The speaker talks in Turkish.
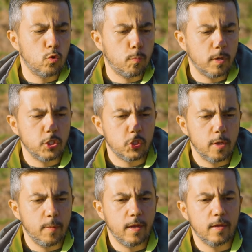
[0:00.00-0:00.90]
toprak
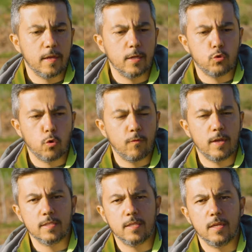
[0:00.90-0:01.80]
işleme e, çok
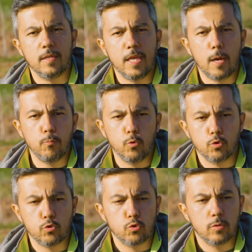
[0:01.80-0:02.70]
fazla
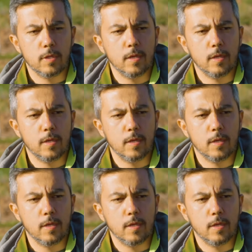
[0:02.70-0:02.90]
yapmıyoruz.